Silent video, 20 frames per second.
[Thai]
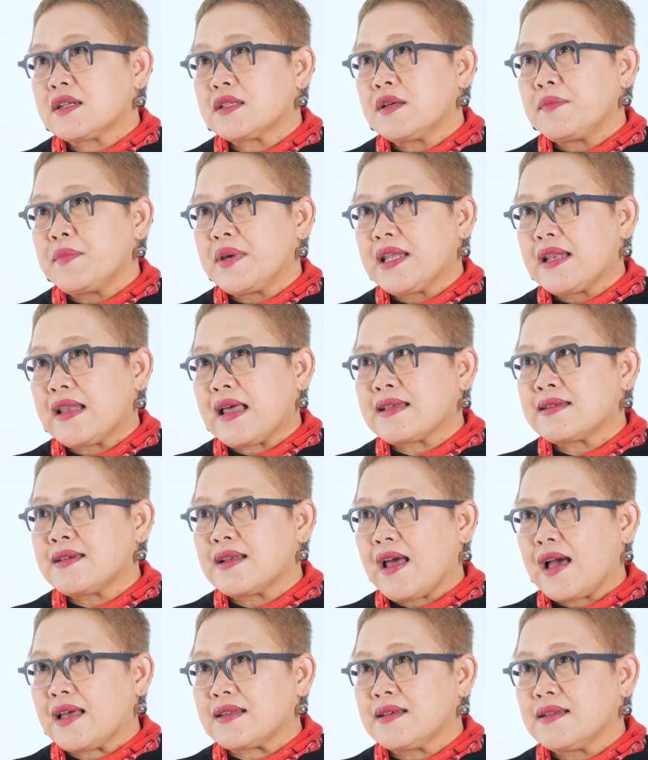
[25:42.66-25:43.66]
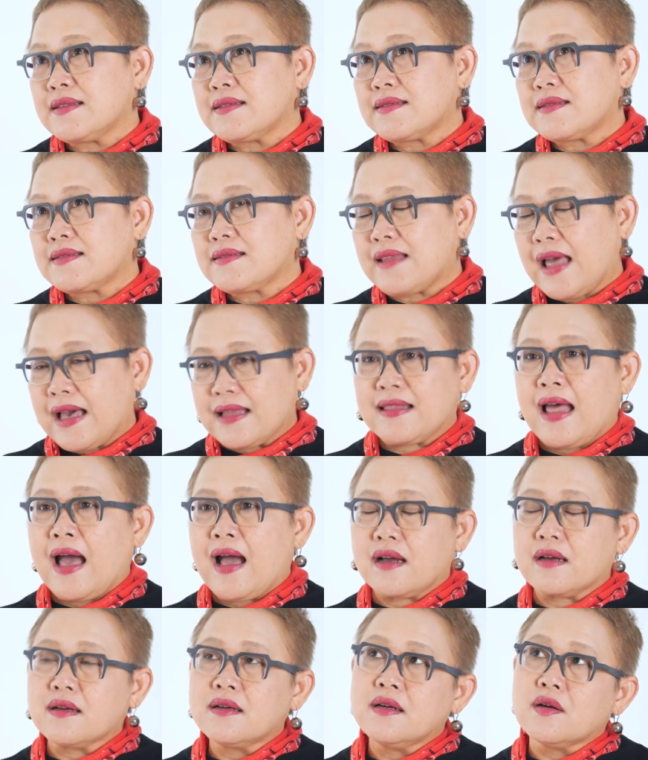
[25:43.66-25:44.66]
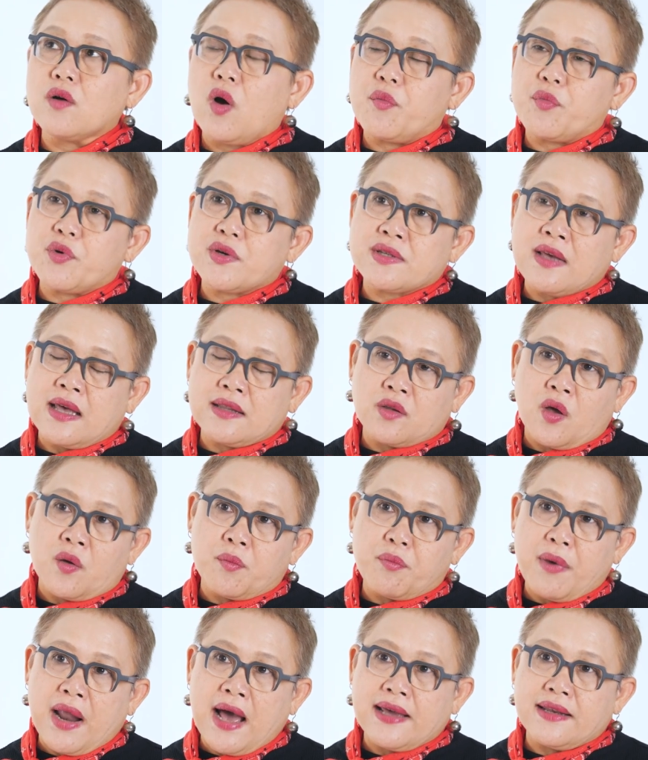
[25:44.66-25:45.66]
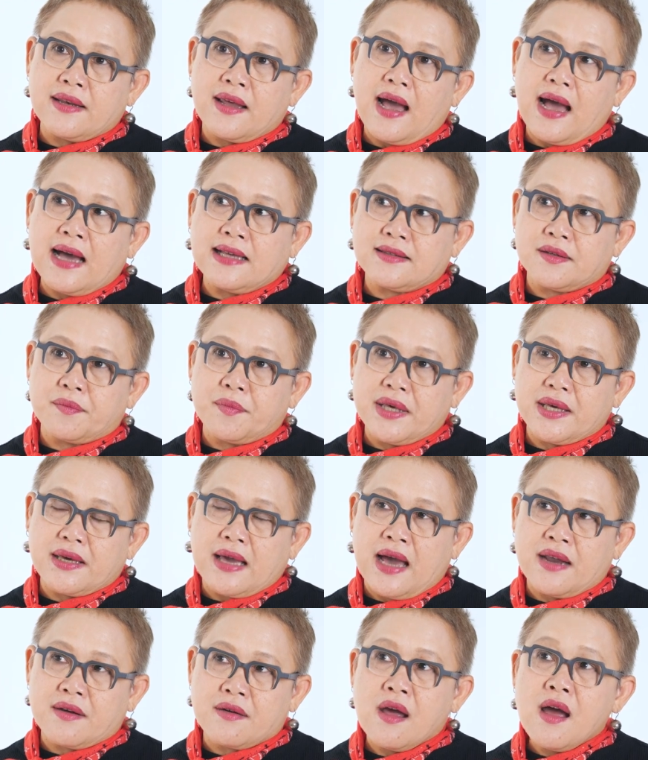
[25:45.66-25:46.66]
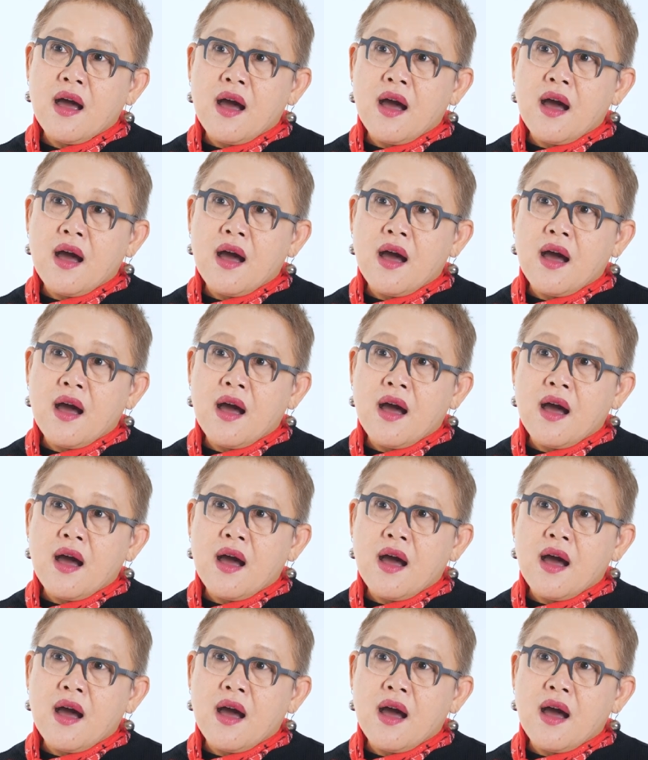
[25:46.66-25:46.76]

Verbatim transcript: ก็จะมีลักษณะที่แตกต่างก็คือก่อนประวัติศาสตร์ตอนปลายเนี่ยอาจจะมีการ